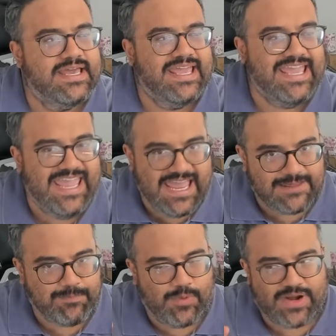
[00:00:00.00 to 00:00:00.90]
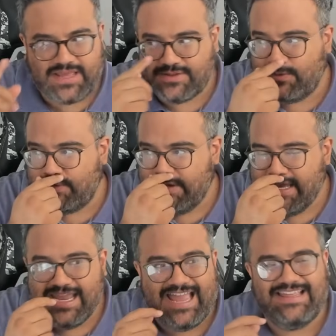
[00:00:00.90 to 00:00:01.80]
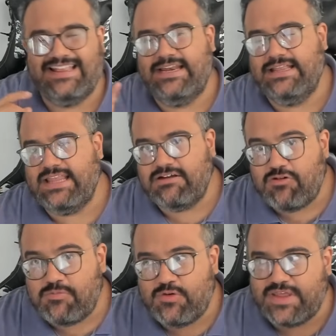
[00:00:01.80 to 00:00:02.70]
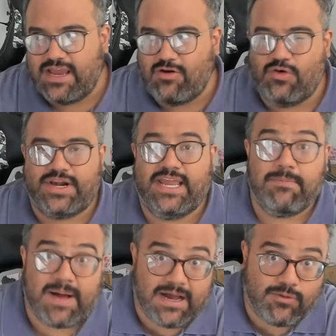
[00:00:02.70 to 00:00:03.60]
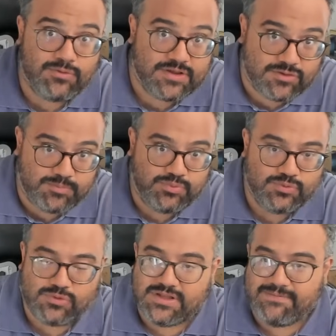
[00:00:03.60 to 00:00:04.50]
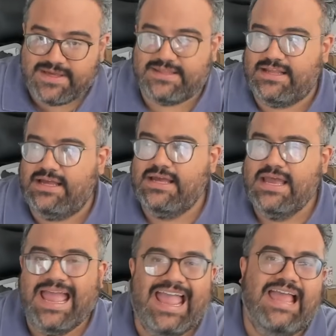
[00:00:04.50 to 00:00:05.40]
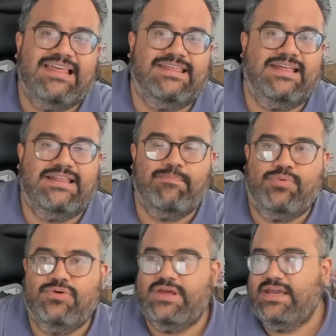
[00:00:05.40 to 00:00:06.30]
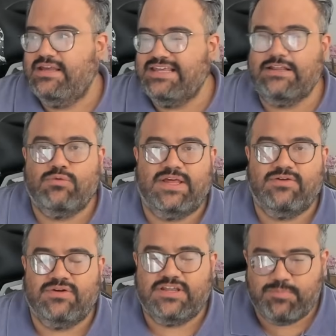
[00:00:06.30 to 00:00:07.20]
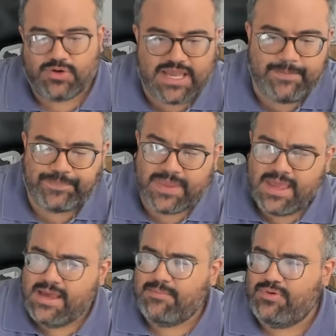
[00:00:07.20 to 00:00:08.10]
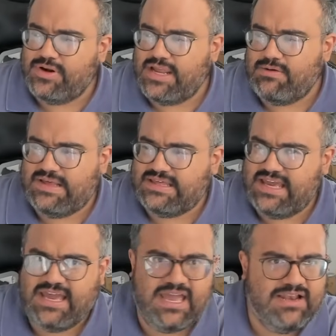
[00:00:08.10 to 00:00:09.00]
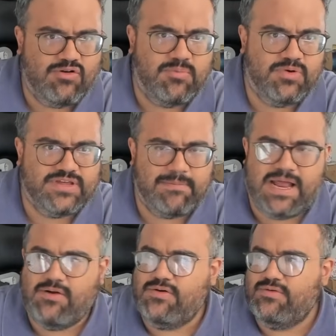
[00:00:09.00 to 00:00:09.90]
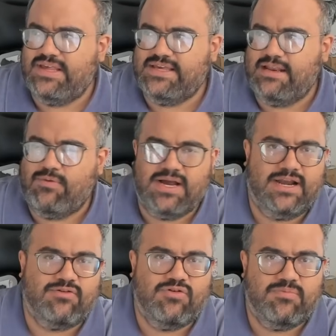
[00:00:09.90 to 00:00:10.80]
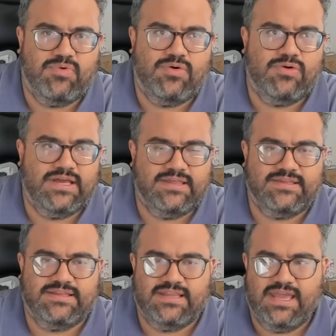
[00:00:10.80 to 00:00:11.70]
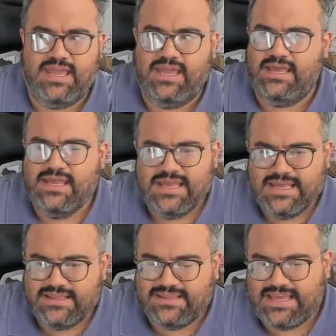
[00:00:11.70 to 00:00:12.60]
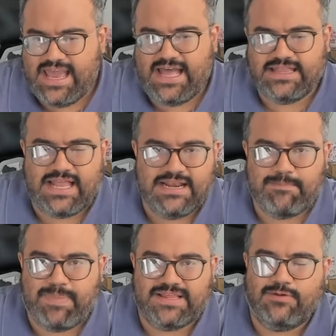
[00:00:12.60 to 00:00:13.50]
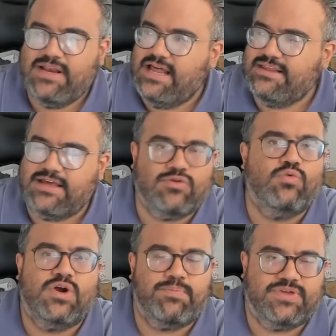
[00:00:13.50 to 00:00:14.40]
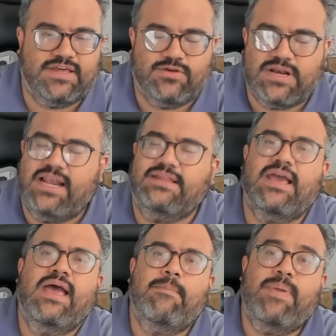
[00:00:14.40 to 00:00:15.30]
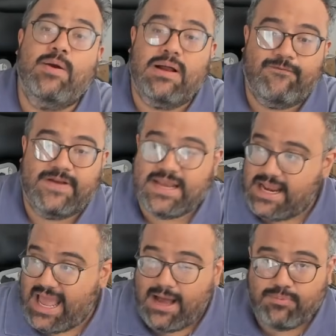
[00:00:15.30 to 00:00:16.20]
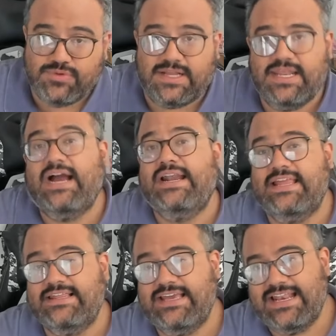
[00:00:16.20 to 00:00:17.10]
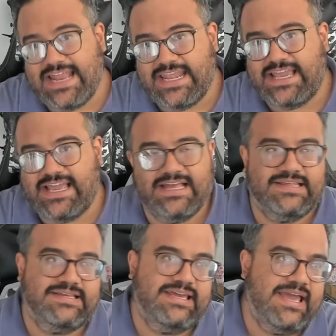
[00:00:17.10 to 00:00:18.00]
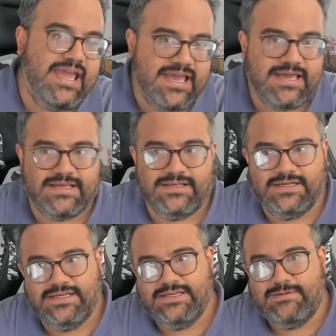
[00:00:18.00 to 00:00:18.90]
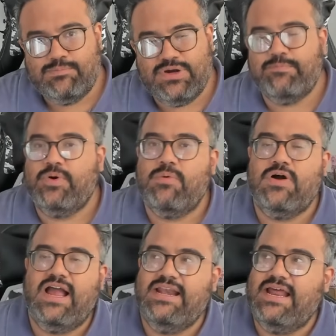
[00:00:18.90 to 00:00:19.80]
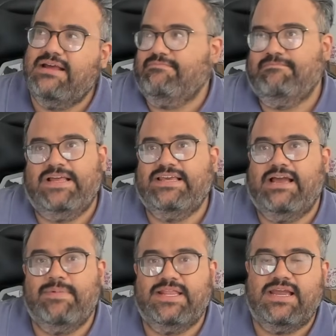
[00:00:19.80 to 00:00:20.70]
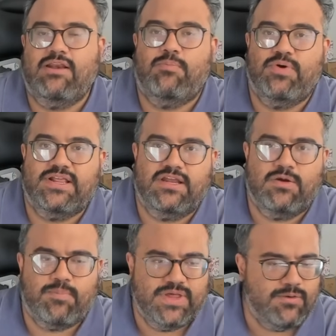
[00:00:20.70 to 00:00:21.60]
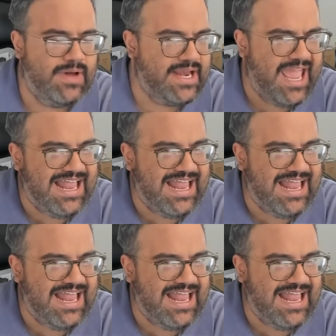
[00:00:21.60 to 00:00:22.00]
Y es por eso que se trata como de corregir bajo nuestro punto de vista ese tipo de situaciones. ¿Por qué? Porque no es que el combo sea malo, no es que el One car Combo este, sea tan pasado de lanza, son cuerpos adicionales, pero al final abusan de cartas genéricas que pues provocan básicamente que el oponente no puede jugar.